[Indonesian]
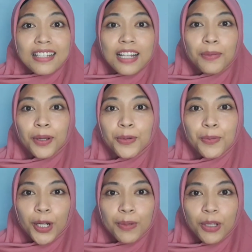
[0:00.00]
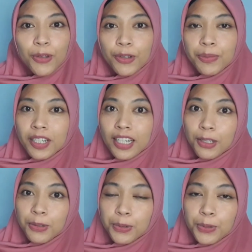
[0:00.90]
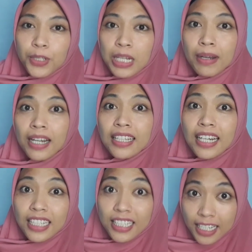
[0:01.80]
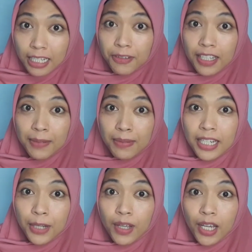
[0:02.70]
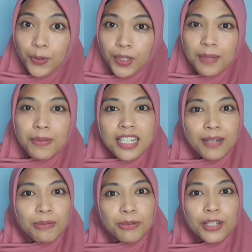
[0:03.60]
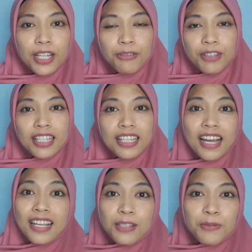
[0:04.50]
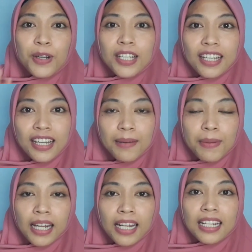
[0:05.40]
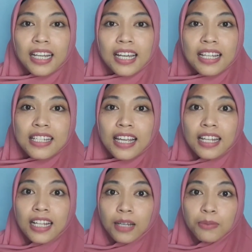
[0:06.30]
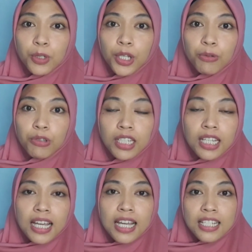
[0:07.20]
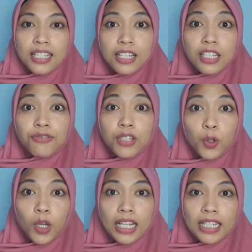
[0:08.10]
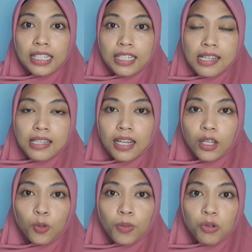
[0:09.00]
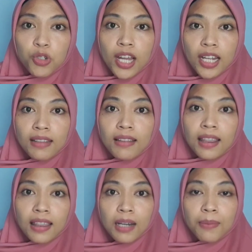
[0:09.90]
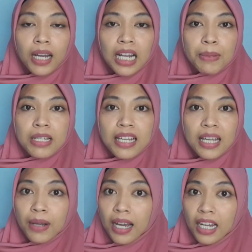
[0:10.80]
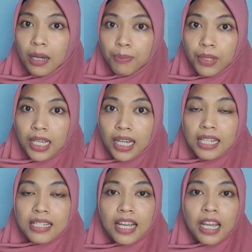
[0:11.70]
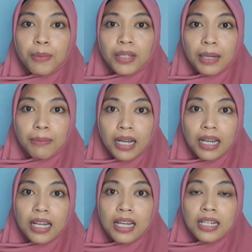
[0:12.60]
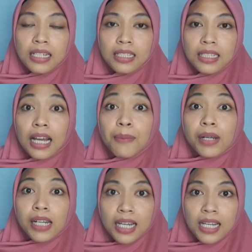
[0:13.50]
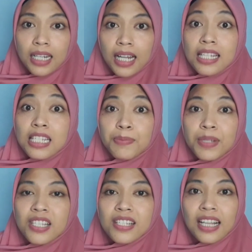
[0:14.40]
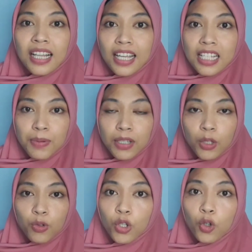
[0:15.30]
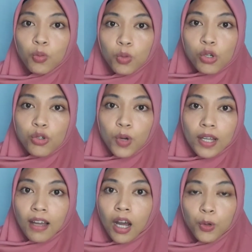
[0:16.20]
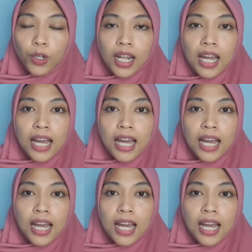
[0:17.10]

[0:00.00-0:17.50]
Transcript: Assalamualaikum warahmatullahi wabarakatuh Selamat datang di channel Fatimah Dewi Ayuni bersama Bu Dewi Hai semuanya, perkenalkan saya adalah Bu Dewi Jadi di video kali ini saya itu mau sharing tentang pengalaman saya menghadapi anak saya yang pertama eh, yang pernah kena speech delay seperti itu di umur 2 tahun.